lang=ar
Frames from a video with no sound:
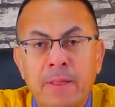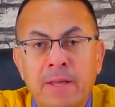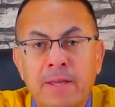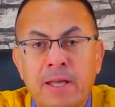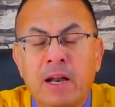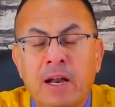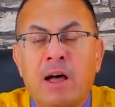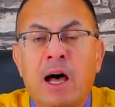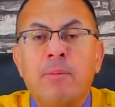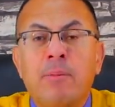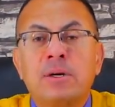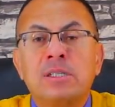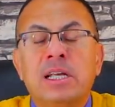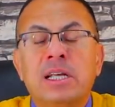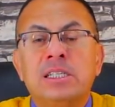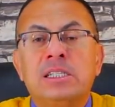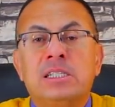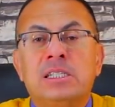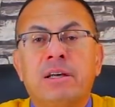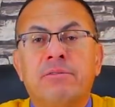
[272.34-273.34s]
كان خبر
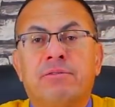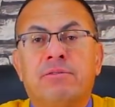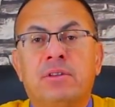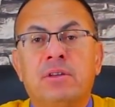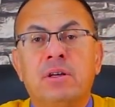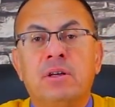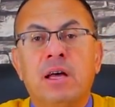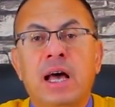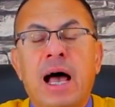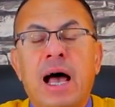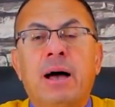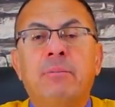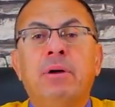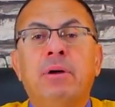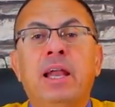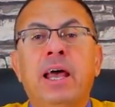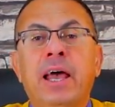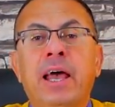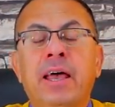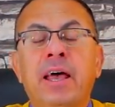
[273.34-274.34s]
زي الزفت
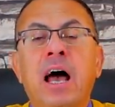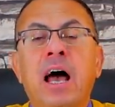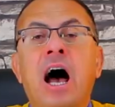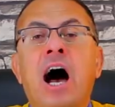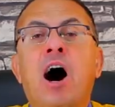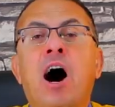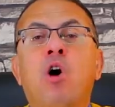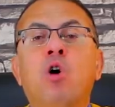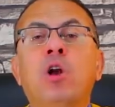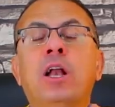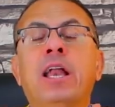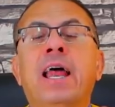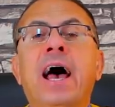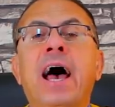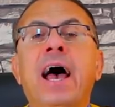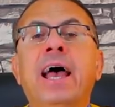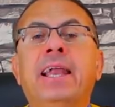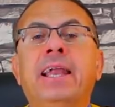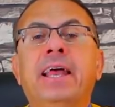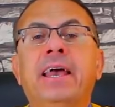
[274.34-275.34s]
اعمل ايه اقول
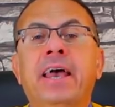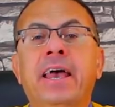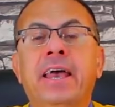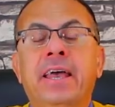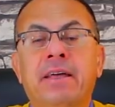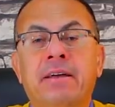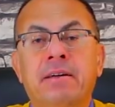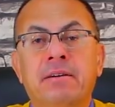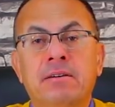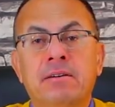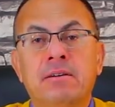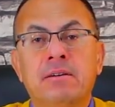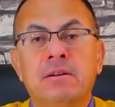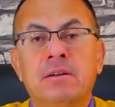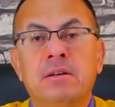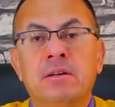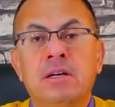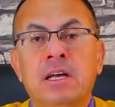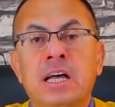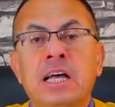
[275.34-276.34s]
لاهلي ايه
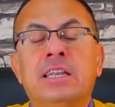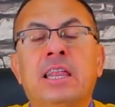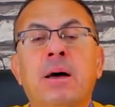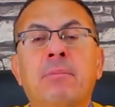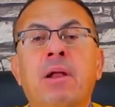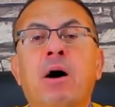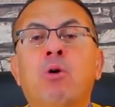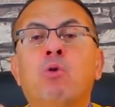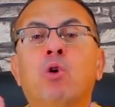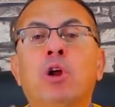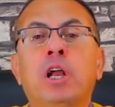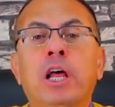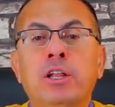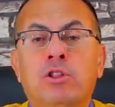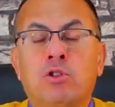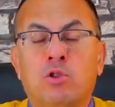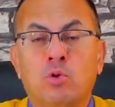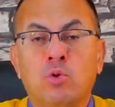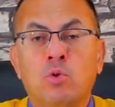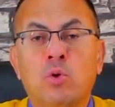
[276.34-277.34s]
طب لو
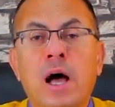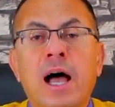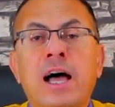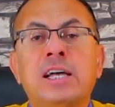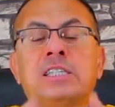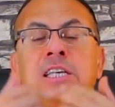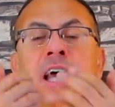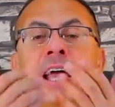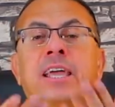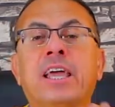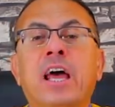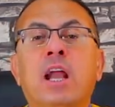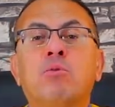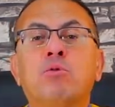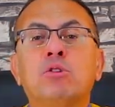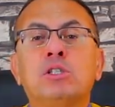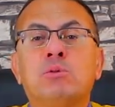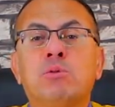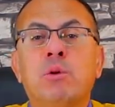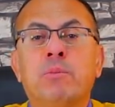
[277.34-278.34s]
ولدته اسجل
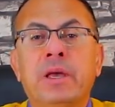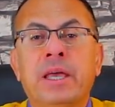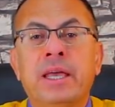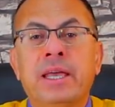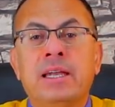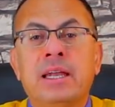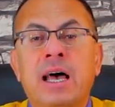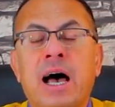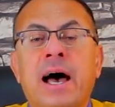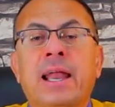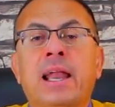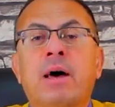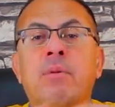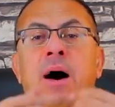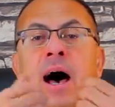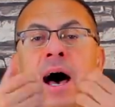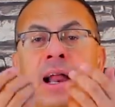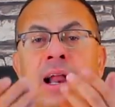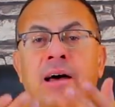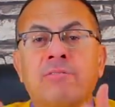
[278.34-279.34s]
باسم مين انا
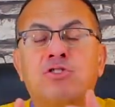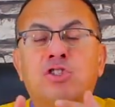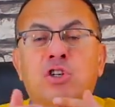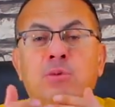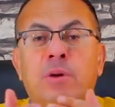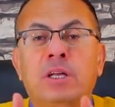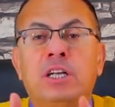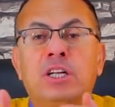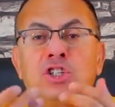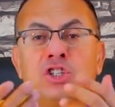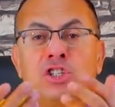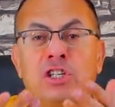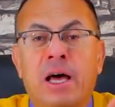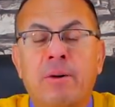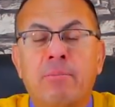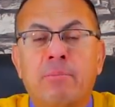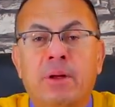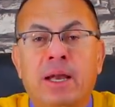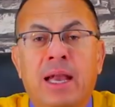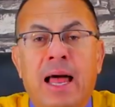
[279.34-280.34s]
ما اعرفش مين
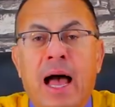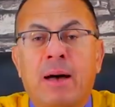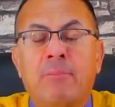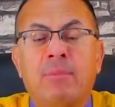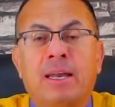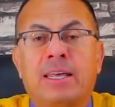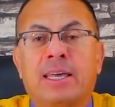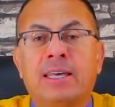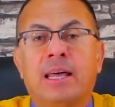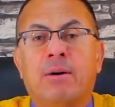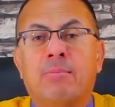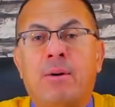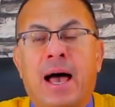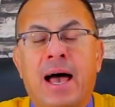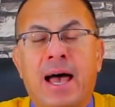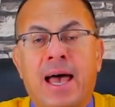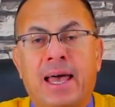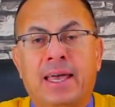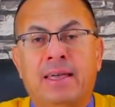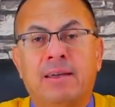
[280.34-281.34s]
الشاب اللي عمل كده
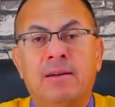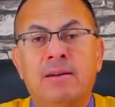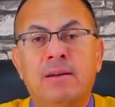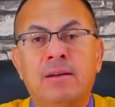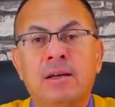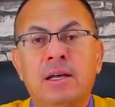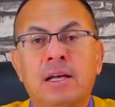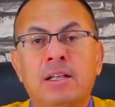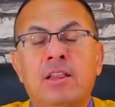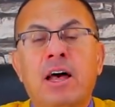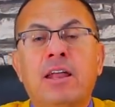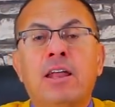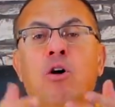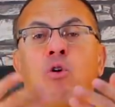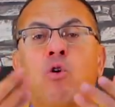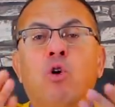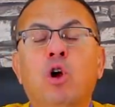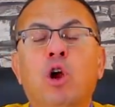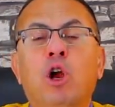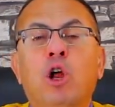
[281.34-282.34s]
معايا ده انا
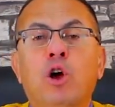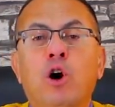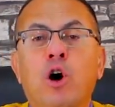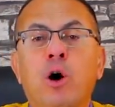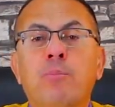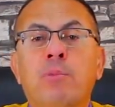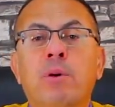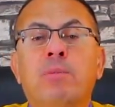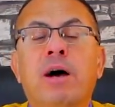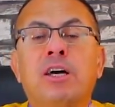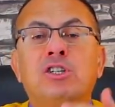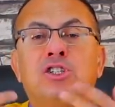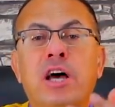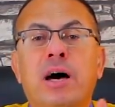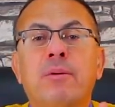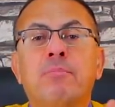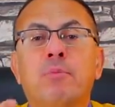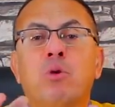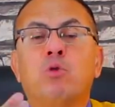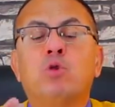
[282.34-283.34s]
كل يوم بيبقى
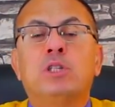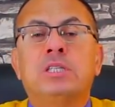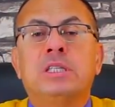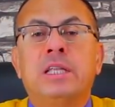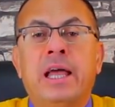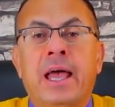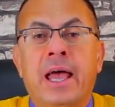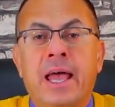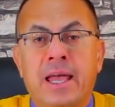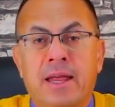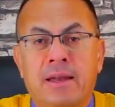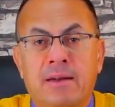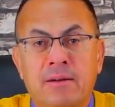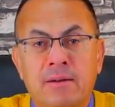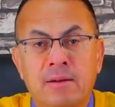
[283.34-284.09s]
شاب واتنين